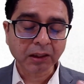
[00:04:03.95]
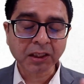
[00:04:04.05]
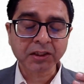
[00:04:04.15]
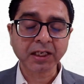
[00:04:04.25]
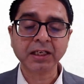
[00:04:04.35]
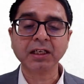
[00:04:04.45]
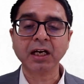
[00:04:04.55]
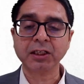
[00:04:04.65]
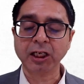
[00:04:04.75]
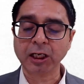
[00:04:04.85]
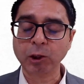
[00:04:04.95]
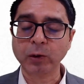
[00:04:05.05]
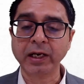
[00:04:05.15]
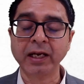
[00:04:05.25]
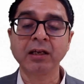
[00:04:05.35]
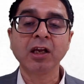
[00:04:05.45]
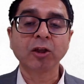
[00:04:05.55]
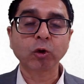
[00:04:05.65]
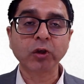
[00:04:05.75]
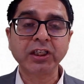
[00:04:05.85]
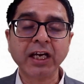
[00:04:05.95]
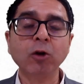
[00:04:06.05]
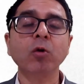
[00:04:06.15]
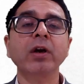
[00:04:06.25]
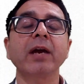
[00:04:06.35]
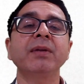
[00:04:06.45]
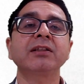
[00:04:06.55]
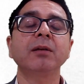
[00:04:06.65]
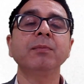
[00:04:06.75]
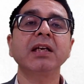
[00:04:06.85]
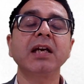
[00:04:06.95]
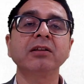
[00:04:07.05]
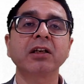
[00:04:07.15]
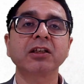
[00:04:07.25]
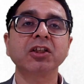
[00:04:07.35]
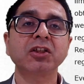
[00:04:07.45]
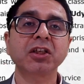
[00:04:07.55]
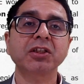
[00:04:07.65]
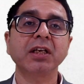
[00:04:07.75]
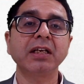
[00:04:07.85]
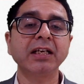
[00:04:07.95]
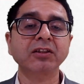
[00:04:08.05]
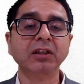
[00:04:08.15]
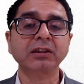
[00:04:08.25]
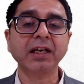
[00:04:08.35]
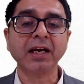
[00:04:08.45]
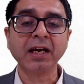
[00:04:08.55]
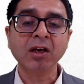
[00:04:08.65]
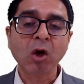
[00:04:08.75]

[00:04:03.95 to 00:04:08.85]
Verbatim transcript: नीचे इनका टर्नओवर है तो ये लोग एमएसएमई e के अंदर रजिस्ट्रेशन ले सकते हैं